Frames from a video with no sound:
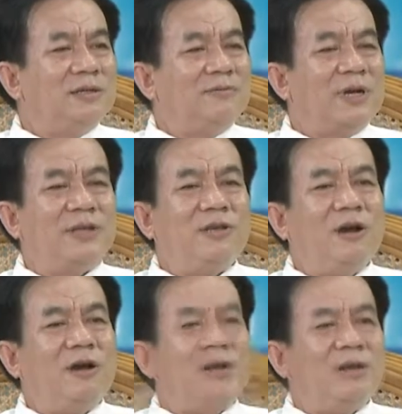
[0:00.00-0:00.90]
và
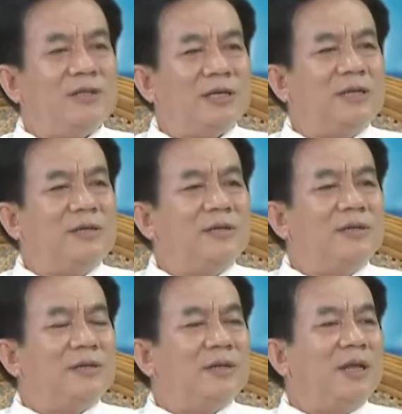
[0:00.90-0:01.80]
gió nó sẽ
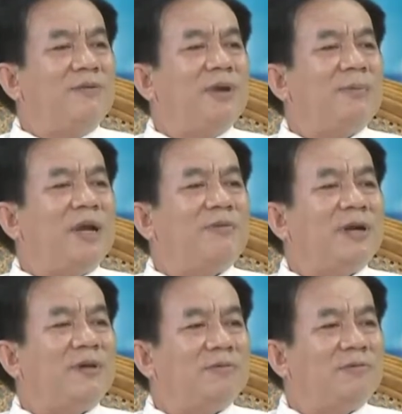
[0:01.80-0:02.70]
đẩy vào mang vào